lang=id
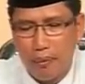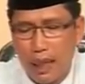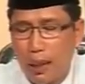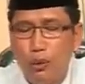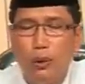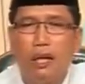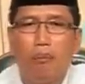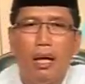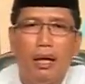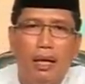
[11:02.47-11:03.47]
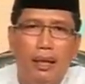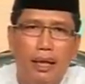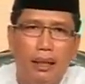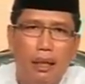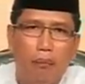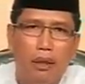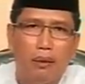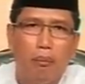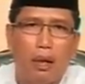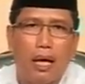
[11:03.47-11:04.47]
kandungan makna yang dapat
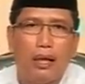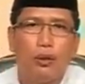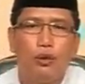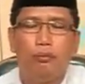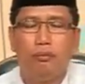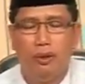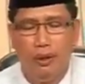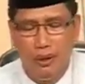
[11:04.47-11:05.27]
merangkum